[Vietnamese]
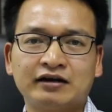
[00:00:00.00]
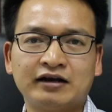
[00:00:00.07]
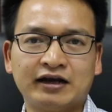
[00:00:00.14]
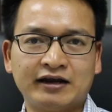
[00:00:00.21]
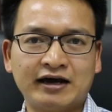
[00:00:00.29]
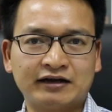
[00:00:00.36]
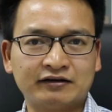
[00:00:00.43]

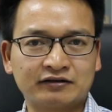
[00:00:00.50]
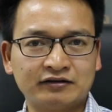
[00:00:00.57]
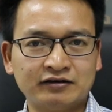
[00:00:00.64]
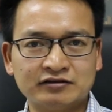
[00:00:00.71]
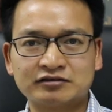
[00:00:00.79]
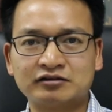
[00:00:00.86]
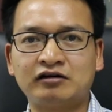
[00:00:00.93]
để đạt được
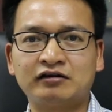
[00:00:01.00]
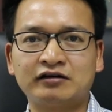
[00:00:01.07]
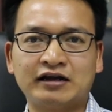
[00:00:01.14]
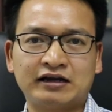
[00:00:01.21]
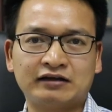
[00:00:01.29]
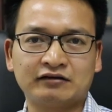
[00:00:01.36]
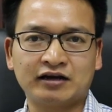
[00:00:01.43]
tự do
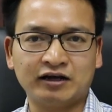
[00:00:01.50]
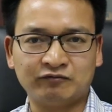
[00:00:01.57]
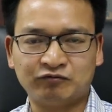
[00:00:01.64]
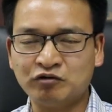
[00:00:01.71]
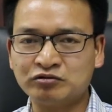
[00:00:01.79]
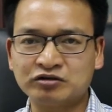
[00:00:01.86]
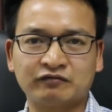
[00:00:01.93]
đạt được
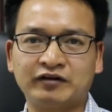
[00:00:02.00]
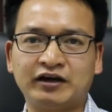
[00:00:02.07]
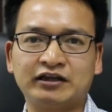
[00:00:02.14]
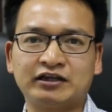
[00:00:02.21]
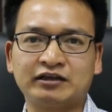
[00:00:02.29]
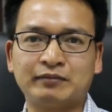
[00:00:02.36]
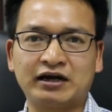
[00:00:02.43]
hạnh phúc trọn
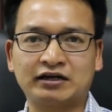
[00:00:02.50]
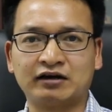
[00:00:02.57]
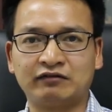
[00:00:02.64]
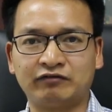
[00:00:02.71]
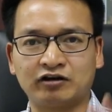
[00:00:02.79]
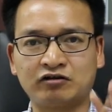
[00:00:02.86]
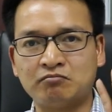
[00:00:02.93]
vẹn thì bạn
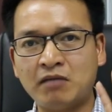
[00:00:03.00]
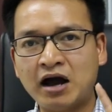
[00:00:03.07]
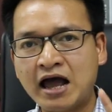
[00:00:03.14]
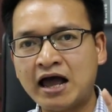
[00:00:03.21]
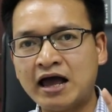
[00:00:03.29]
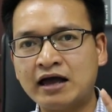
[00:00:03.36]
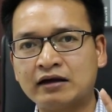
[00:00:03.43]
cần phải có
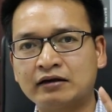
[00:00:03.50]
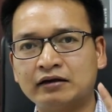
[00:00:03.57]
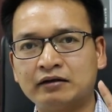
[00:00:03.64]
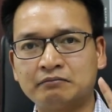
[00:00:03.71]
ba